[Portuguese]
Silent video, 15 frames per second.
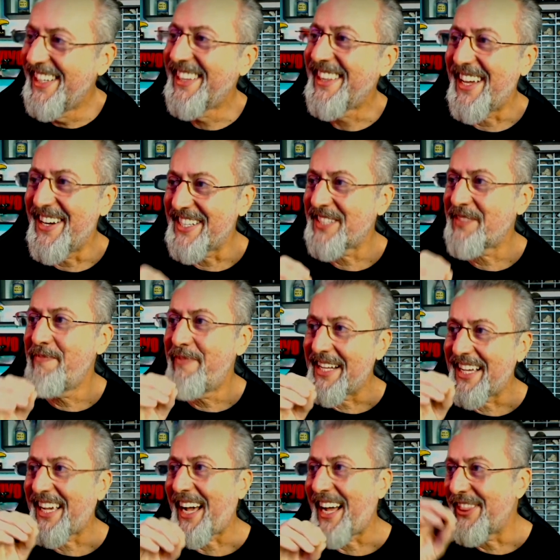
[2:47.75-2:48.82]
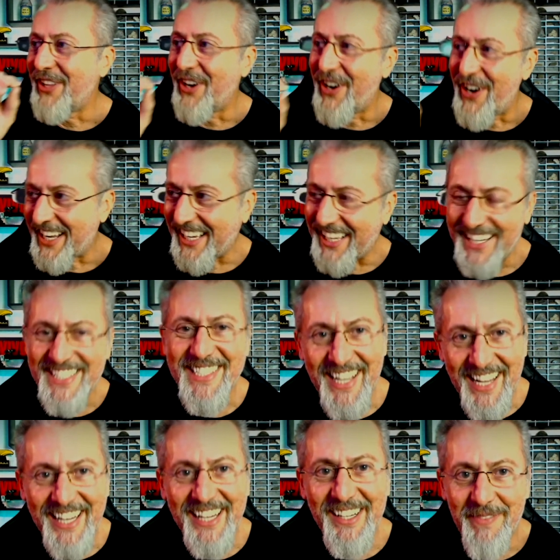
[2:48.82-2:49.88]
Tem umas brincadocas
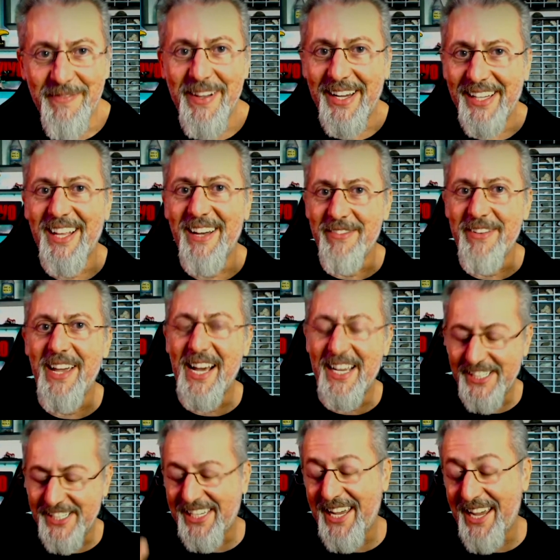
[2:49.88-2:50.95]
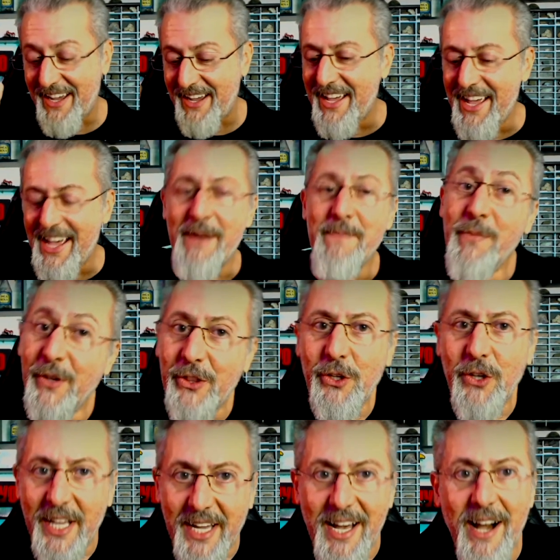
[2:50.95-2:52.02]
aí no meio da viagem que é, é muito
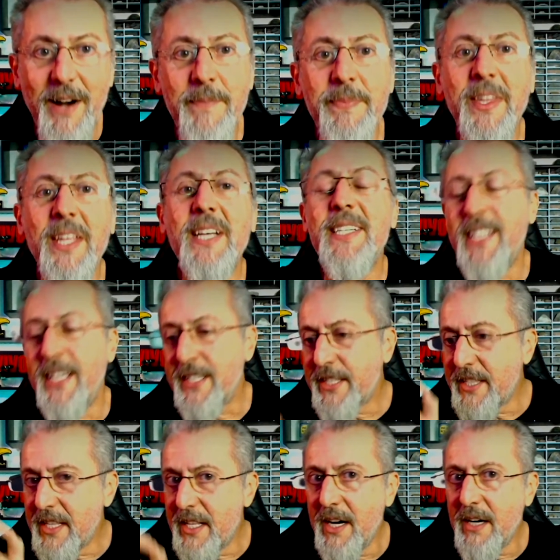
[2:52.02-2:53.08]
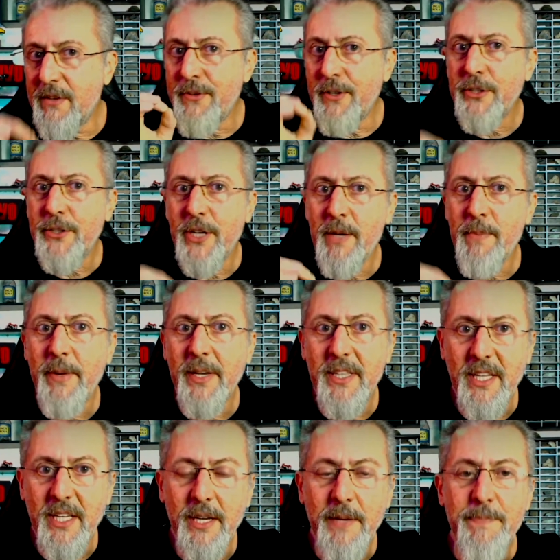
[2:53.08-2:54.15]
legal. Vocês não vão se
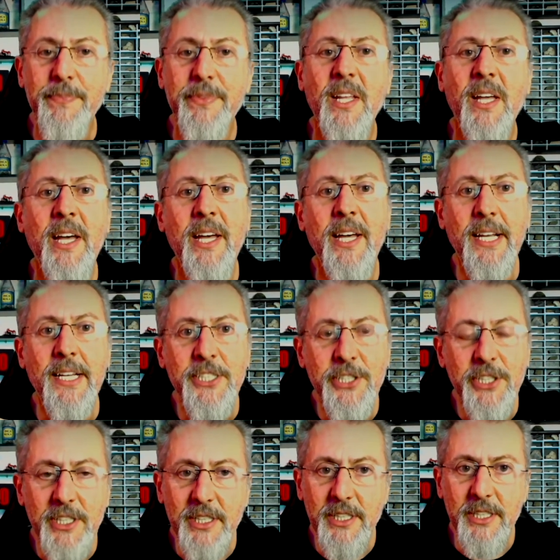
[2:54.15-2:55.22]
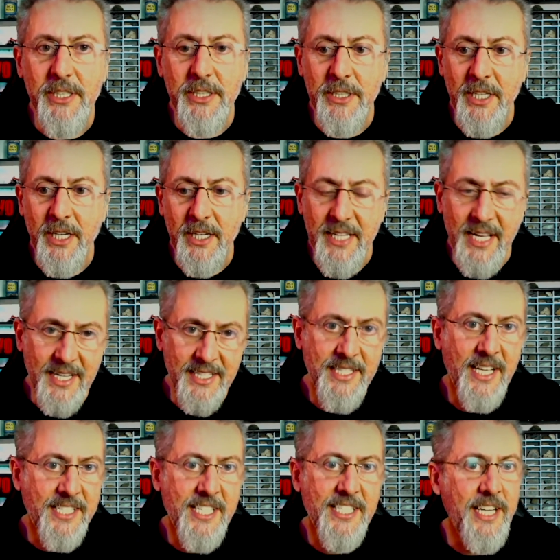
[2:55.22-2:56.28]
arrepender é, de, de,
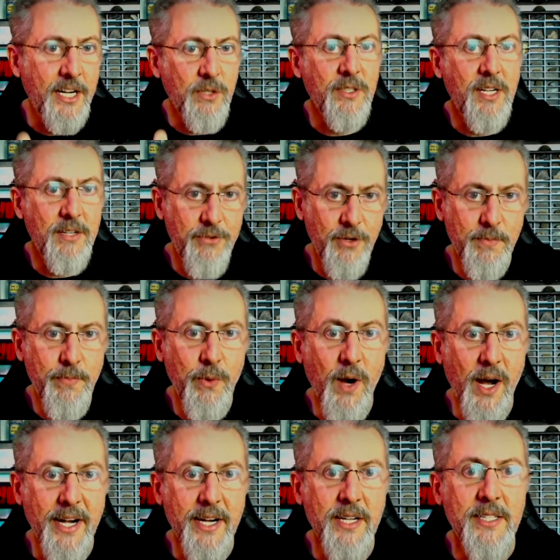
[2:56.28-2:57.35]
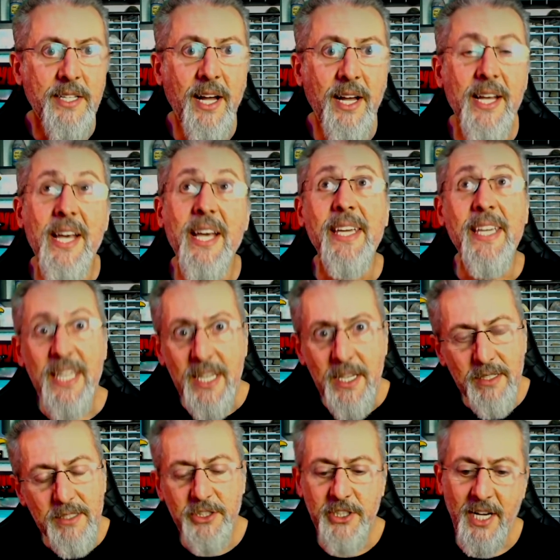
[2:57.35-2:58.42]
dessa série quando ela foi pro ar, tá? E
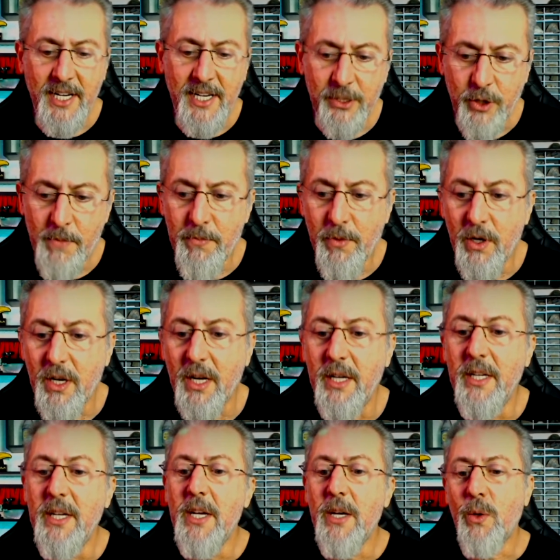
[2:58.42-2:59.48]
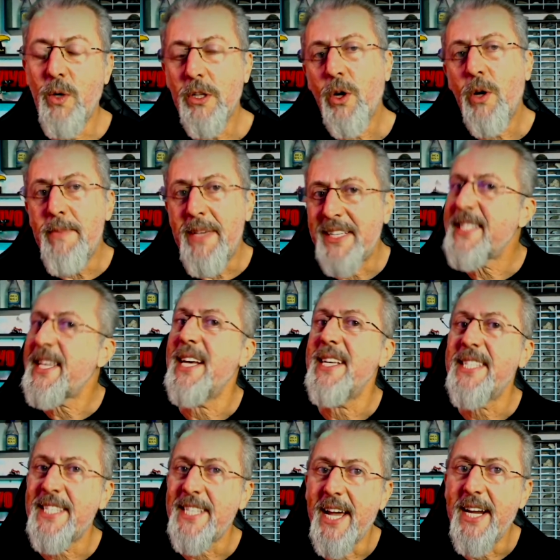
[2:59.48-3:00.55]
já canta a bola. Quando começar as
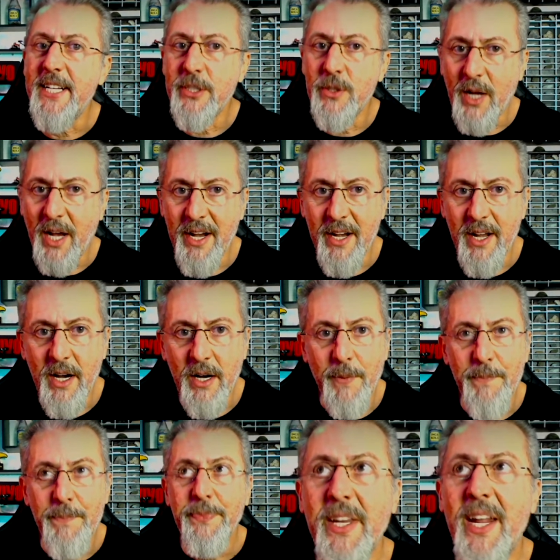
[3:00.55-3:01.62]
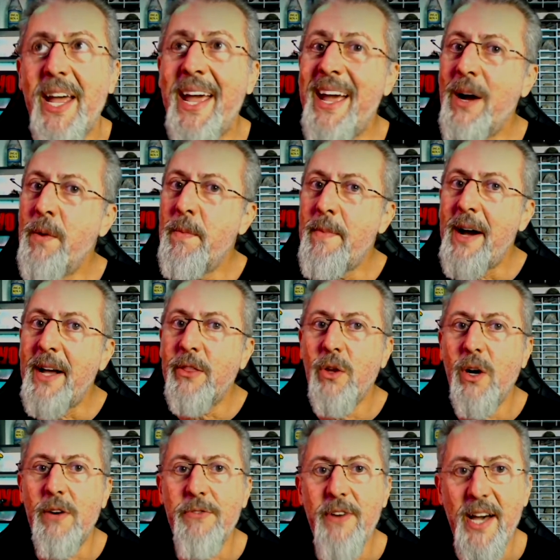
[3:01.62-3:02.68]
séries no canal, é uma
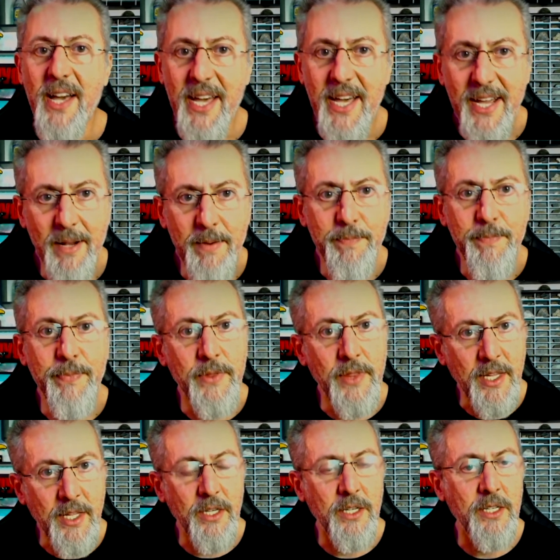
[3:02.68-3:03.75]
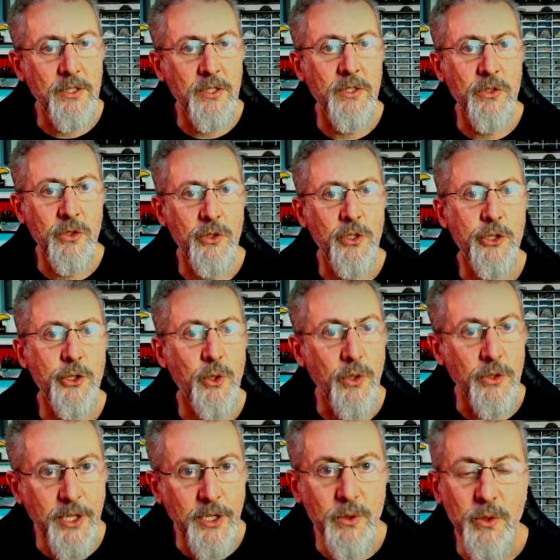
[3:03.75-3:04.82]
nova era no, no, no nosso
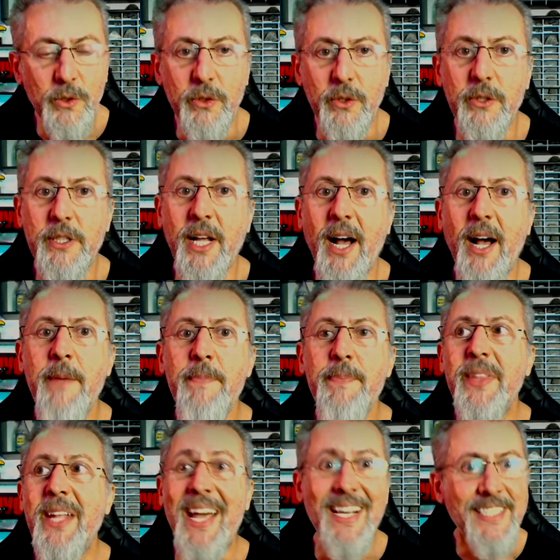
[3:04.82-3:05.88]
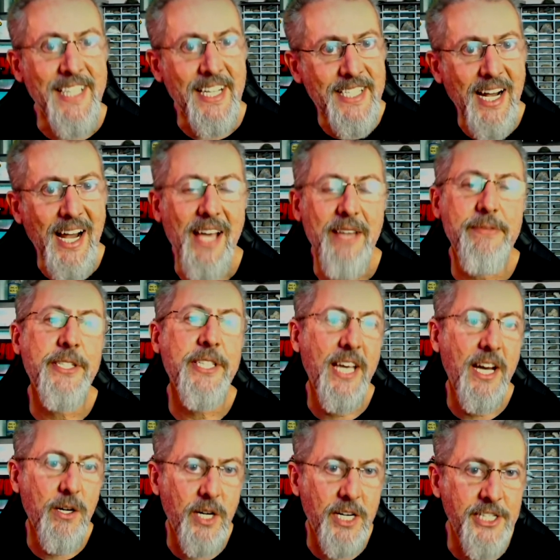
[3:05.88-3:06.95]
conteúdo, tá? Essas lives que
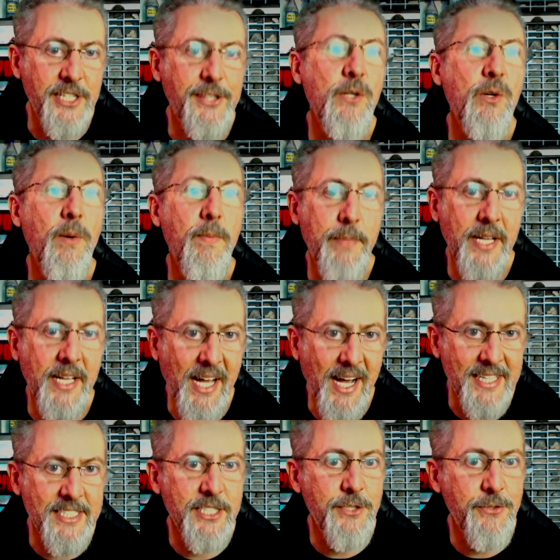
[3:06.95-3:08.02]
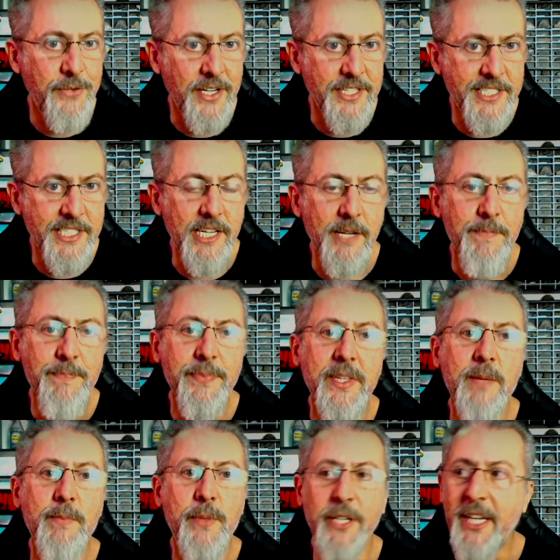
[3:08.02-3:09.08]
agora já estão complicadas de fazer
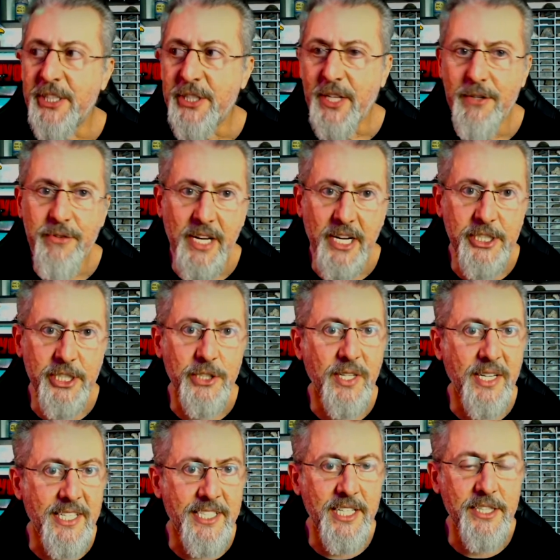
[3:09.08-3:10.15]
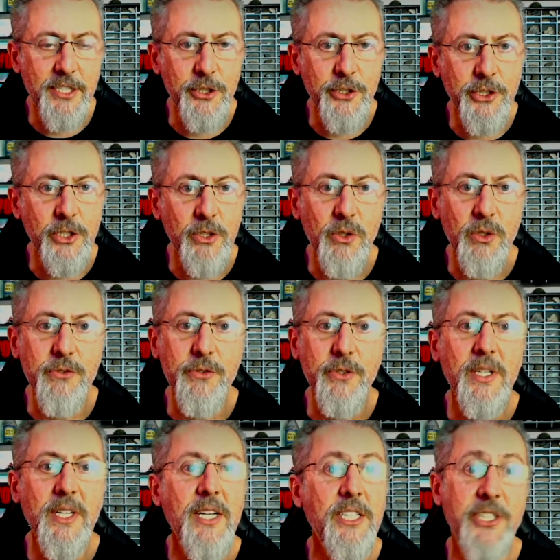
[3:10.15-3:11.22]
porque a gente está viajando, graças a Deus, de novo,
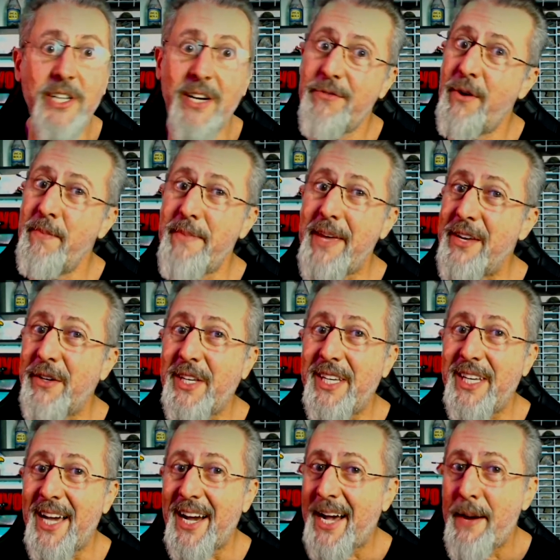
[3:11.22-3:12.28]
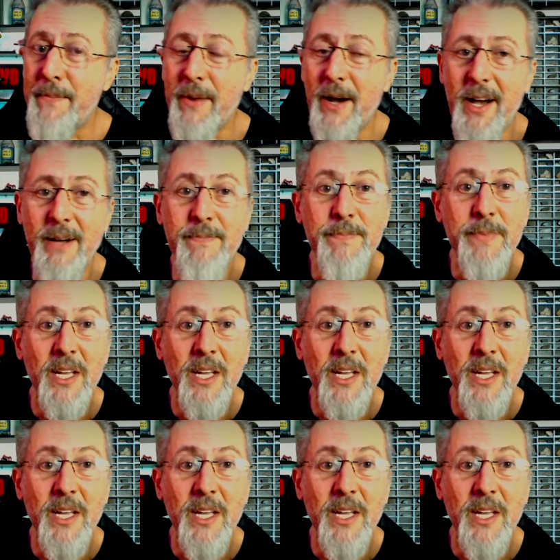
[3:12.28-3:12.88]
já vão meio que acabar.